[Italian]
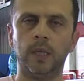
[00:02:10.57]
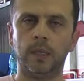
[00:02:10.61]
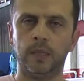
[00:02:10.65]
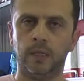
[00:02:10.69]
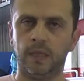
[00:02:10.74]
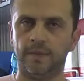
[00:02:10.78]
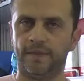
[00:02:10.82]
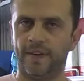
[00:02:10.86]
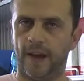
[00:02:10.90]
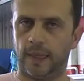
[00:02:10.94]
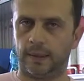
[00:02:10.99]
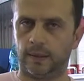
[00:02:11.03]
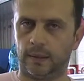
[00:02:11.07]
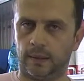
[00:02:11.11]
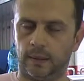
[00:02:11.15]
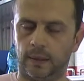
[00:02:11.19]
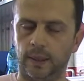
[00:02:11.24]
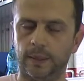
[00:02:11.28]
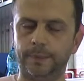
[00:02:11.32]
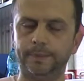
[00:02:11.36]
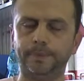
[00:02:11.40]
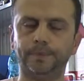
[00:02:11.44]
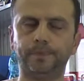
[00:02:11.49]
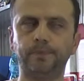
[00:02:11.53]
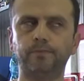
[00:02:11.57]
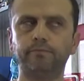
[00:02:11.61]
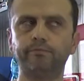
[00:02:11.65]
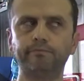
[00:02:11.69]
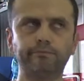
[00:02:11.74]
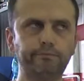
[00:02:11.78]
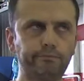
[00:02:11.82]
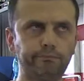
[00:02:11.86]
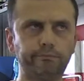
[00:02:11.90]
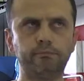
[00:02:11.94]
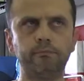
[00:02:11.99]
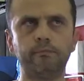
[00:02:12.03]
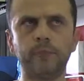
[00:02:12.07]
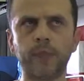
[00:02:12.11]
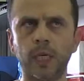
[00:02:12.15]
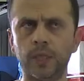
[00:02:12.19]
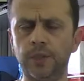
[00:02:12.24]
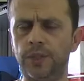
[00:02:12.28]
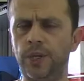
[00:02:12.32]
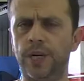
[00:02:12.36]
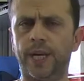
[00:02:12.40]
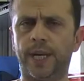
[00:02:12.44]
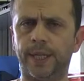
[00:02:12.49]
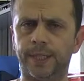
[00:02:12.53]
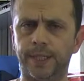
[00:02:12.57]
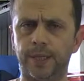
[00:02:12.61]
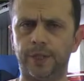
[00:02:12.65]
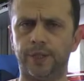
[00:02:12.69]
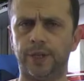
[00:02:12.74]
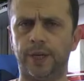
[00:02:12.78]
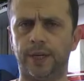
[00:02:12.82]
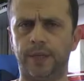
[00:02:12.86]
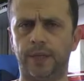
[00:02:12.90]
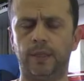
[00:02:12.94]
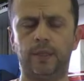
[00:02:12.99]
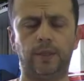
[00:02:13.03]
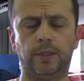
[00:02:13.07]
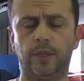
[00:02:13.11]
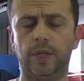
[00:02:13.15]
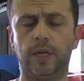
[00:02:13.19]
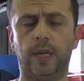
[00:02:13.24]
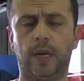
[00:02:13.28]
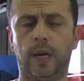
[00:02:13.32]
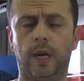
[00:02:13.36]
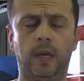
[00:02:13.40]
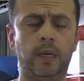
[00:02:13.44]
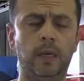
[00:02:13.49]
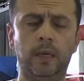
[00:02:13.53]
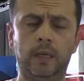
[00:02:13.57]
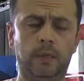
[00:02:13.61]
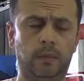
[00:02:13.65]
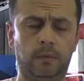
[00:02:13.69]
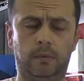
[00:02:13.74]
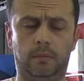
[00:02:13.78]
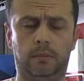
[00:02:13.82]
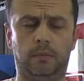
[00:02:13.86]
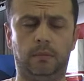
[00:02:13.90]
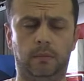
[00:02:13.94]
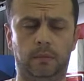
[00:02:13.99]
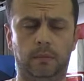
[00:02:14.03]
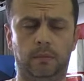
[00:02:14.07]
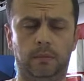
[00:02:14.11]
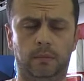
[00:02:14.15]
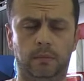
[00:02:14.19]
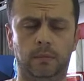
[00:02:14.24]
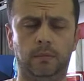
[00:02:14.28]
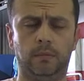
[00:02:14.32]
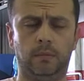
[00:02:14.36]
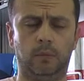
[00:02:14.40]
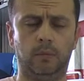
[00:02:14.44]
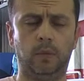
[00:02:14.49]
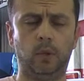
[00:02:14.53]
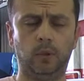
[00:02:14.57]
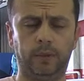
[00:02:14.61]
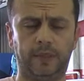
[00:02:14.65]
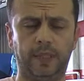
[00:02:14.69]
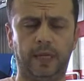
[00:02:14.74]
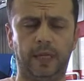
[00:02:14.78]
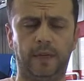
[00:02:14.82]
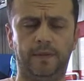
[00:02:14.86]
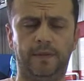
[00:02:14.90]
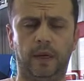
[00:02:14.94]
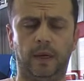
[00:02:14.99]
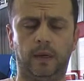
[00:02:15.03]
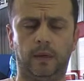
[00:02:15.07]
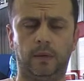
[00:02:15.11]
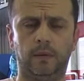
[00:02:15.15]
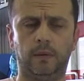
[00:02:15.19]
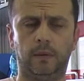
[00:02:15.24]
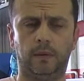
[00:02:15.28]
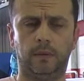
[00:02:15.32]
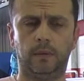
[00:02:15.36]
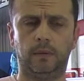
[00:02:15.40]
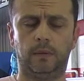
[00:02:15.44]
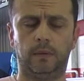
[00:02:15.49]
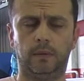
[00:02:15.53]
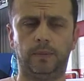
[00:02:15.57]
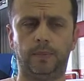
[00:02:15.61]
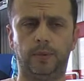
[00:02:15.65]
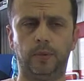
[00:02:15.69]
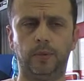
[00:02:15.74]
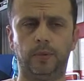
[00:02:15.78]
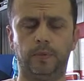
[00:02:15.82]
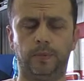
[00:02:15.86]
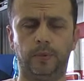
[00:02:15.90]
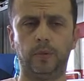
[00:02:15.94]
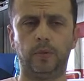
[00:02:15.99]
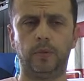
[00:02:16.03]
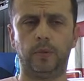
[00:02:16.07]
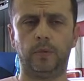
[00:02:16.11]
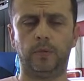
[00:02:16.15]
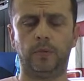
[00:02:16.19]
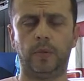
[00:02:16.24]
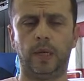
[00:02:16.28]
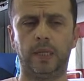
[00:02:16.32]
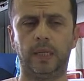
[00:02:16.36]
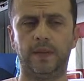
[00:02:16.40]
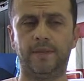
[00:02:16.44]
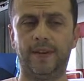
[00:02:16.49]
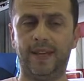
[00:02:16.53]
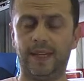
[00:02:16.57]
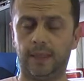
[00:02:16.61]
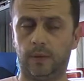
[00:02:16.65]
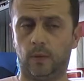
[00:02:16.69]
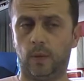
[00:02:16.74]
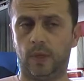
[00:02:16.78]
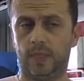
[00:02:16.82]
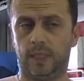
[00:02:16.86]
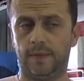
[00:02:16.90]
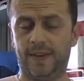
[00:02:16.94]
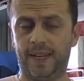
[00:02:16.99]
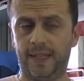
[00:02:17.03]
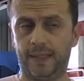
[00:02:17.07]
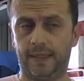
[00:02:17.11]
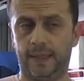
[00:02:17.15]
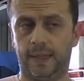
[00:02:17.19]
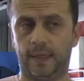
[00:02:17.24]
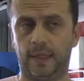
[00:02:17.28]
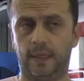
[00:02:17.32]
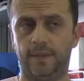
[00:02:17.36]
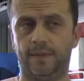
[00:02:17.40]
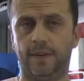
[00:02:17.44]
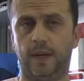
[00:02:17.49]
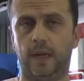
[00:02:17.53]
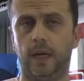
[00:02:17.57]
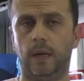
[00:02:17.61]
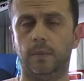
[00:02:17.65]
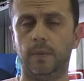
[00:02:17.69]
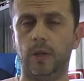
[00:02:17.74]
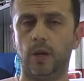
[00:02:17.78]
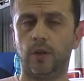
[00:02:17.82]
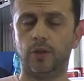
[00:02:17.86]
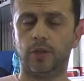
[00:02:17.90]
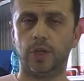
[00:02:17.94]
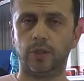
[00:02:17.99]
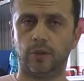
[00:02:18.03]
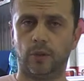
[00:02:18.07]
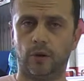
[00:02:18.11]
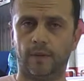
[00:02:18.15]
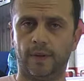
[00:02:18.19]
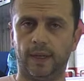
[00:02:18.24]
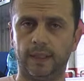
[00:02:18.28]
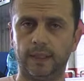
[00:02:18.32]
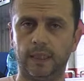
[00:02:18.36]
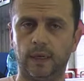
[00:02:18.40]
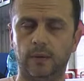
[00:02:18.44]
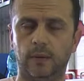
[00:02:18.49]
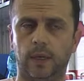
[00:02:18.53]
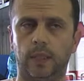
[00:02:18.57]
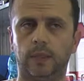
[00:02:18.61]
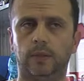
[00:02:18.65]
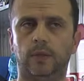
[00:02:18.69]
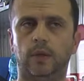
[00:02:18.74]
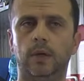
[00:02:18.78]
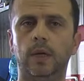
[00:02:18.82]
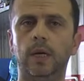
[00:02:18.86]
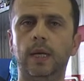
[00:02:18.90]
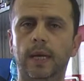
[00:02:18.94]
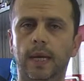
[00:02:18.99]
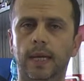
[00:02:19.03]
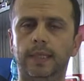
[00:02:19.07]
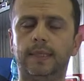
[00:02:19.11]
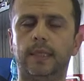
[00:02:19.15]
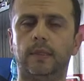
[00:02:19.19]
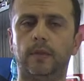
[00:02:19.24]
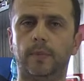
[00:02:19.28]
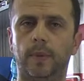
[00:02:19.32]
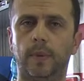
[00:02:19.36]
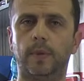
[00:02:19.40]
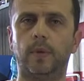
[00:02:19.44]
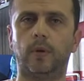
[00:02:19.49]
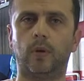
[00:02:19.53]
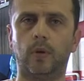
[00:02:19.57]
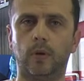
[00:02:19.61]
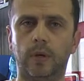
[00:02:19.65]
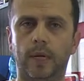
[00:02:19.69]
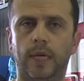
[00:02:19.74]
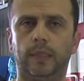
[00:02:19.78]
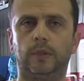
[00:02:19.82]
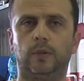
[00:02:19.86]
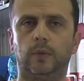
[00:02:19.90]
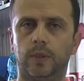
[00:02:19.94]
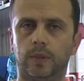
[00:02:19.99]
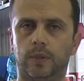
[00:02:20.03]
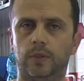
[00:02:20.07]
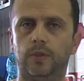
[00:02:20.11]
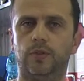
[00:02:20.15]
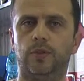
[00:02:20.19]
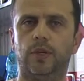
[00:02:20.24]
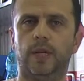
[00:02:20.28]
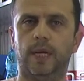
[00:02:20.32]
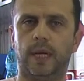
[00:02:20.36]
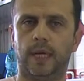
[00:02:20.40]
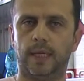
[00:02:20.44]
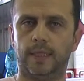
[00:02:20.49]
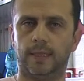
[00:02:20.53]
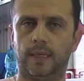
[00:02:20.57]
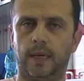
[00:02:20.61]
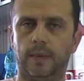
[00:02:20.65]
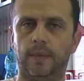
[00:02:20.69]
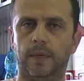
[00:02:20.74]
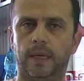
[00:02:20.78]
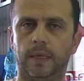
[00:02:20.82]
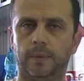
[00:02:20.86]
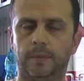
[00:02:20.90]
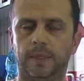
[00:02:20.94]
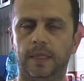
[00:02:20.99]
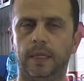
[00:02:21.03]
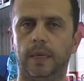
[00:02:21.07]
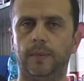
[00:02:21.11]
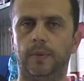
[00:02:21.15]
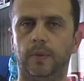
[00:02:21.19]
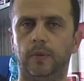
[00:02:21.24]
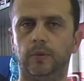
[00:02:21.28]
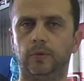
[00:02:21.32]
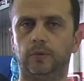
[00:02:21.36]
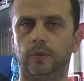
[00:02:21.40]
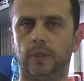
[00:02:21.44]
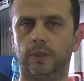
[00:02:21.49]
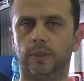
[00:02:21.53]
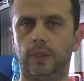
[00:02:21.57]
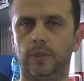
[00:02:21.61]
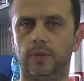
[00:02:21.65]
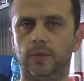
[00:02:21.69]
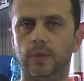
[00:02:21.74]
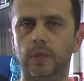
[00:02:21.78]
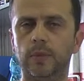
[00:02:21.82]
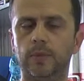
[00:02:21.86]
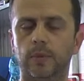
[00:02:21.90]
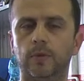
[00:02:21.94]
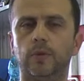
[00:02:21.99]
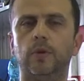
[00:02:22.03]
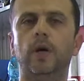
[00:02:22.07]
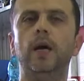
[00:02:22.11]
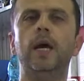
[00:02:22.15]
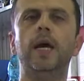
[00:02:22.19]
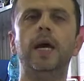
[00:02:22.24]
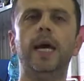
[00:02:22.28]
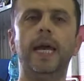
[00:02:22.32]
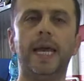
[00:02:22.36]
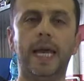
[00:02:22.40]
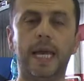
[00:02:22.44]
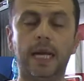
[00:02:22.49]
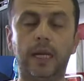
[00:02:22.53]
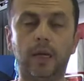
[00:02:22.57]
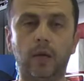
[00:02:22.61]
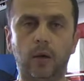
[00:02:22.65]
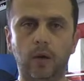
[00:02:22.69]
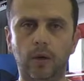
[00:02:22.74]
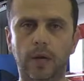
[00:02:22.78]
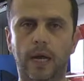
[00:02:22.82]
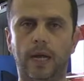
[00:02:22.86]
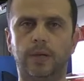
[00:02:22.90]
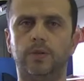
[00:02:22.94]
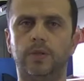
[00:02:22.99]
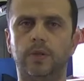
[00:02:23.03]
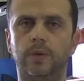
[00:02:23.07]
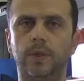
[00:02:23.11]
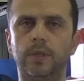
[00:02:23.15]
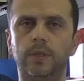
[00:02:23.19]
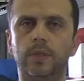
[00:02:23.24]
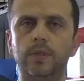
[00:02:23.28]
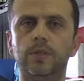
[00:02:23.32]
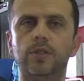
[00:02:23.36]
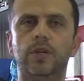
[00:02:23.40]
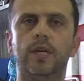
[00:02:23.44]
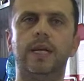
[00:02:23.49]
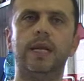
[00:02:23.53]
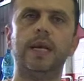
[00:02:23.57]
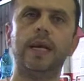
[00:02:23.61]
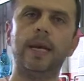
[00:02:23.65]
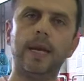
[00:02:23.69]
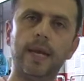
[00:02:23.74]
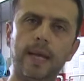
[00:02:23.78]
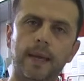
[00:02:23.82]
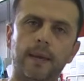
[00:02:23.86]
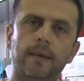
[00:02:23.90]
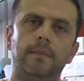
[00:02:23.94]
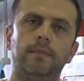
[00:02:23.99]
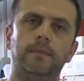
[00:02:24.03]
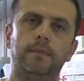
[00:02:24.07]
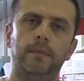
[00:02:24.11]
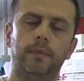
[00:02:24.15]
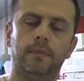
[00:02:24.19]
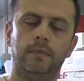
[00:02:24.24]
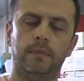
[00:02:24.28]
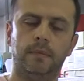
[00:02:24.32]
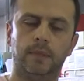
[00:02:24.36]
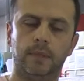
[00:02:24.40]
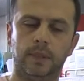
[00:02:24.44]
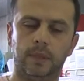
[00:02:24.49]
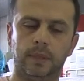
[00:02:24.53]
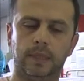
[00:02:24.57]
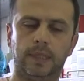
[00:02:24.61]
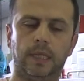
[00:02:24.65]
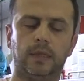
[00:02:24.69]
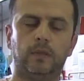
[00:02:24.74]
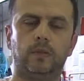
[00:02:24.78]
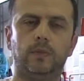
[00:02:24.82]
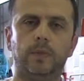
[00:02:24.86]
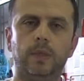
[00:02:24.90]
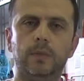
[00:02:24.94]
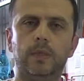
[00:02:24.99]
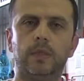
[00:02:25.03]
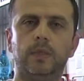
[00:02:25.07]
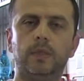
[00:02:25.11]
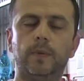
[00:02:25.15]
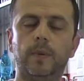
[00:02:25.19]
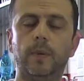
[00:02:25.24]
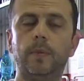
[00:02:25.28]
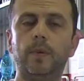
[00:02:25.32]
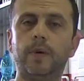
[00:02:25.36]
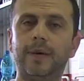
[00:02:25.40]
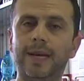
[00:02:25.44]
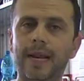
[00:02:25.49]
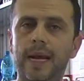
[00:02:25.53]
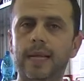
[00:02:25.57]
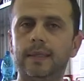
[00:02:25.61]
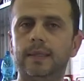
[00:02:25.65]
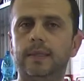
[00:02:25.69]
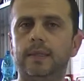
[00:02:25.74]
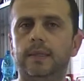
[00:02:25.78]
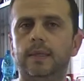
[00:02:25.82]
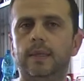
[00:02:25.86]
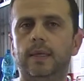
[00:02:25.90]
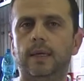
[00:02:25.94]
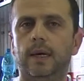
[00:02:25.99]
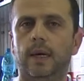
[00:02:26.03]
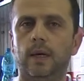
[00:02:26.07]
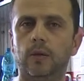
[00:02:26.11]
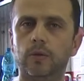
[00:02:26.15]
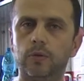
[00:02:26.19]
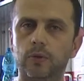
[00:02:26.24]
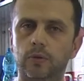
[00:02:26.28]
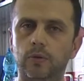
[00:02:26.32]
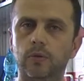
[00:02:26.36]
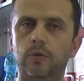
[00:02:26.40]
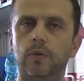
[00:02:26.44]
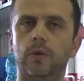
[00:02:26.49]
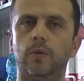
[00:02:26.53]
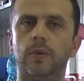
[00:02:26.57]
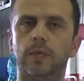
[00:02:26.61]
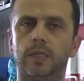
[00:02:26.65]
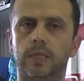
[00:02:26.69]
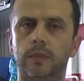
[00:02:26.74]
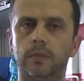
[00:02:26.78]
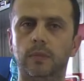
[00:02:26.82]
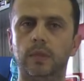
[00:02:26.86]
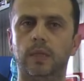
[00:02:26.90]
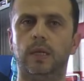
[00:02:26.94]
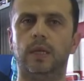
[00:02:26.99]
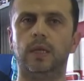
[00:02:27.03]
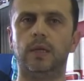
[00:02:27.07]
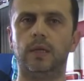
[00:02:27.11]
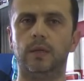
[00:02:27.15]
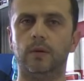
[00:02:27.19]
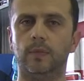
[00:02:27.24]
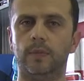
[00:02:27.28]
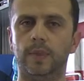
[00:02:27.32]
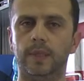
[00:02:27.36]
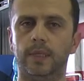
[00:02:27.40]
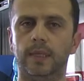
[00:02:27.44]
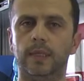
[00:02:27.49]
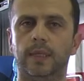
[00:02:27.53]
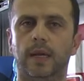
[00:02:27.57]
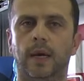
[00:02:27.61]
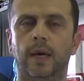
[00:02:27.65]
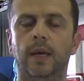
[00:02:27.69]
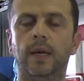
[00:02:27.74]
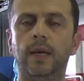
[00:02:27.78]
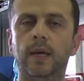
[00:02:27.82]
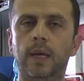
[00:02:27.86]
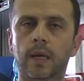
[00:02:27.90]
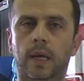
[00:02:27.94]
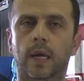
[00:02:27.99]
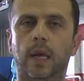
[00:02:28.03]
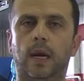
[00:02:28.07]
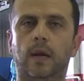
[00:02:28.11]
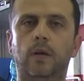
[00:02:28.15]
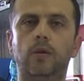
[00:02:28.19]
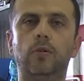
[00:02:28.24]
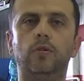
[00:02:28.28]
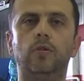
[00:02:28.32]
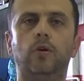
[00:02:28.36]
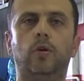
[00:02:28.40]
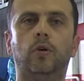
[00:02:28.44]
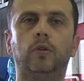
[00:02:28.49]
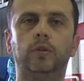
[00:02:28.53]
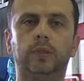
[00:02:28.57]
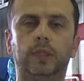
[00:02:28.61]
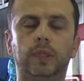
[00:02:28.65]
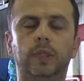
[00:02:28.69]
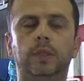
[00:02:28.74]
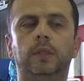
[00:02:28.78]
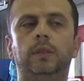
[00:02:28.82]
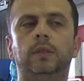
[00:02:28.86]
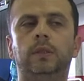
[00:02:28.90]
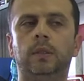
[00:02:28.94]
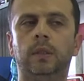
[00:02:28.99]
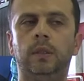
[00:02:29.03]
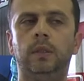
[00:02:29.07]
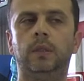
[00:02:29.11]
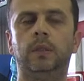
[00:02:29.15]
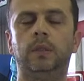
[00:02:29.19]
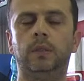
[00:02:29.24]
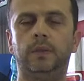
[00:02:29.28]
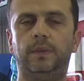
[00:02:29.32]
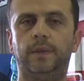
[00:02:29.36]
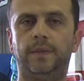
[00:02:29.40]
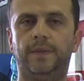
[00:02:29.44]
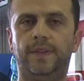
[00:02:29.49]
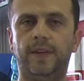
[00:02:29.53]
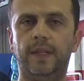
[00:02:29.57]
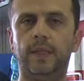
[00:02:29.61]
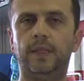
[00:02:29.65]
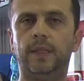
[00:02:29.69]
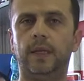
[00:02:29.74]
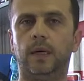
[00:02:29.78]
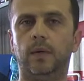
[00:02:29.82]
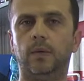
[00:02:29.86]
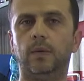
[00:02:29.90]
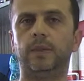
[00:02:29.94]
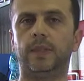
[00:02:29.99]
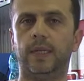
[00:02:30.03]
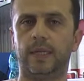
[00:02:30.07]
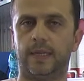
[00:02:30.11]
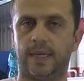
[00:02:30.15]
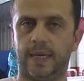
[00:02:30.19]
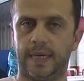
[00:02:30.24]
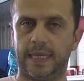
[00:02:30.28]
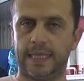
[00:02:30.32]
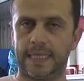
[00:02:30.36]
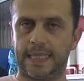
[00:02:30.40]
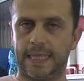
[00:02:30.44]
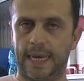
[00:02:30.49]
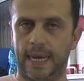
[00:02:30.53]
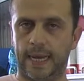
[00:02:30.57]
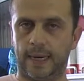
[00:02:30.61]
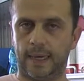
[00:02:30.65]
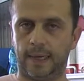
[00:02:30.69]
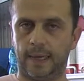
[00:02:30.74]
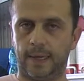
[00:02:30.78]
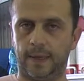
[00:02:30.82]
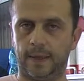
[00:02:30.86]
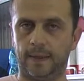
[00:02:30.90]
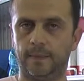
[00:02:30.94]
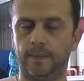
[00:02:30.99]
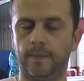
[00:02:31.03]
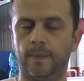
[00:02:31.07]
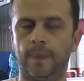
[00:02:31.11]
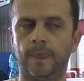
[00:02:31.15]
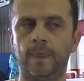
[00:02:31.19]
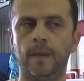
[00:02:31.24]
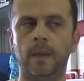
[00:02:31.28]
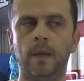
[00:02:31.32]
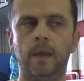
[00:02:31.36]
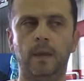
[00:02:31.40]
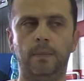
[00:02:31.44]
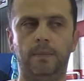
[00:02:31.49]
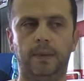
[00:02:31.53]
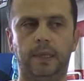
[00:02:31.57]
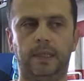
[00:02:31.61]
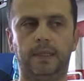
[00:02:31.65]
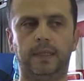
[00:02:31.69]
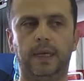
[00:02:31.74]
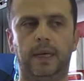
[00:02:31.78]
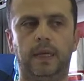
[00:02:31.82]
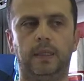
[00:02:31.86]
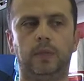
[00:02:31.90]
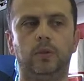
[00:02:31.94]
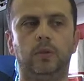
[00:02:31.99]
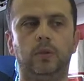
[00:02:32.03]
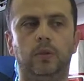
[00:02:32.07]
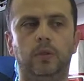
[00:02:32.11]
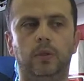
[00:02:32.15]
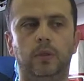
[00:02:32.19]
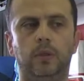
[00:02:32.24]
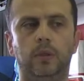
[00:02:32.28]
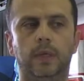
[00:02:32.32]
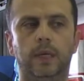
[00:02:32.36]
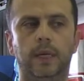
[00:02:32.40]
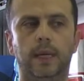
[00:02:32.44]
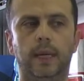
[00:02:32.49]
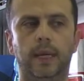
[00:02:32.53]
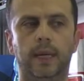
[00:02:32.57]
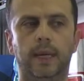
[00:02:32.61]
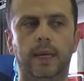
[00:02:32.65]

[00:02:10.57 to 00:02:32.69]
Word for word: Difatti, circa, anni, eh, circa mh, mm, molti anni fa, eh, più, più, di 20, quasi 20 anni fa, nel 1994, è stato proprio clonato questo gene che si chiama leptina prodotto al tessuto adiposo e il clonaggio di questo gene è mh, mm, stato permesso proprio grazie allo studio di questi modelli di obesità che erano noti fin da oltre 30 anni. Pertanto